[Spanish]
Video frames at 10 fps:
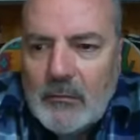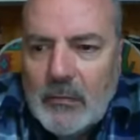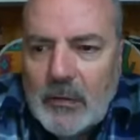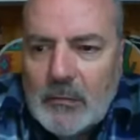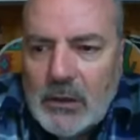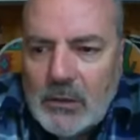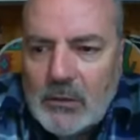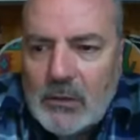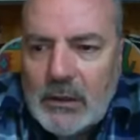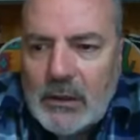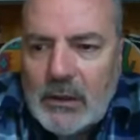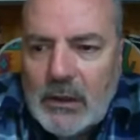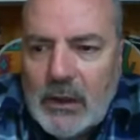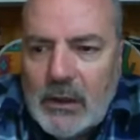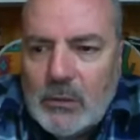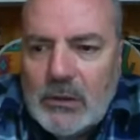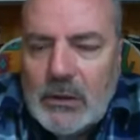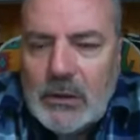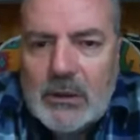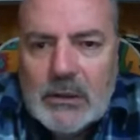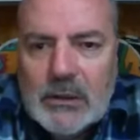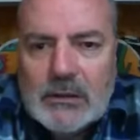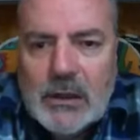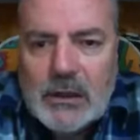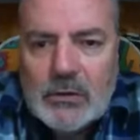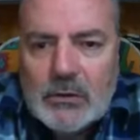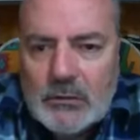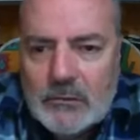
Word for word: vamos a coger la ulti, exacto.